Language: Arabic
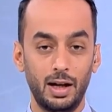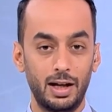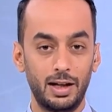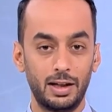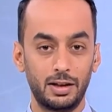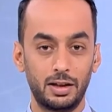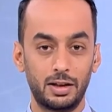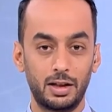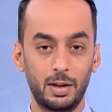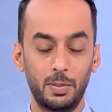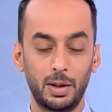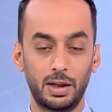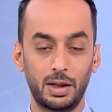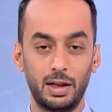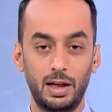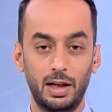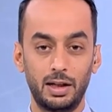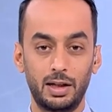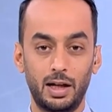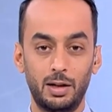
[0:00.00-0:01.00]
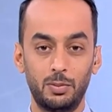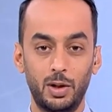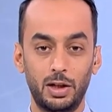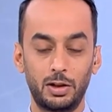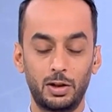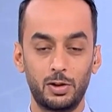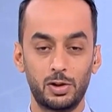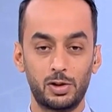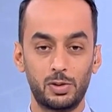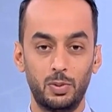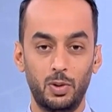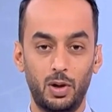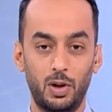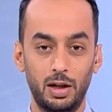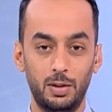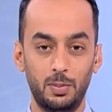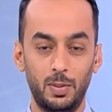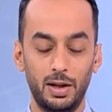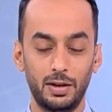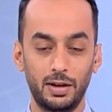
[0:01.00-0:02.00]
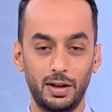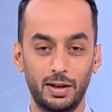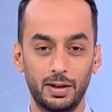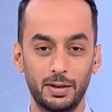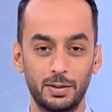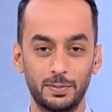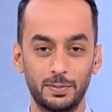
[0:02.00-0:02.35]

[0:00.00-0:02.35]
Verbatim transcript: التي تمت خلال تعاملات الأسبوع الماضي